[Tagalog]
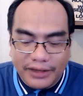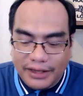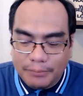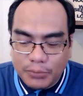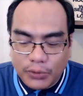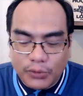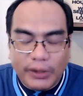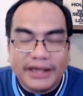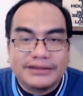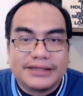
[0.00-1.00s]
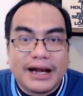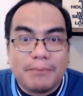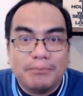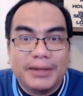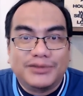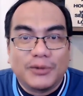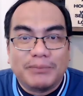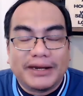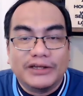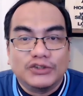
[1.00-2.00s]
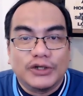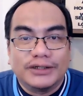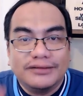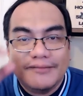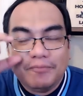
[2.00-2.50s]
eh, puro entrapment operation.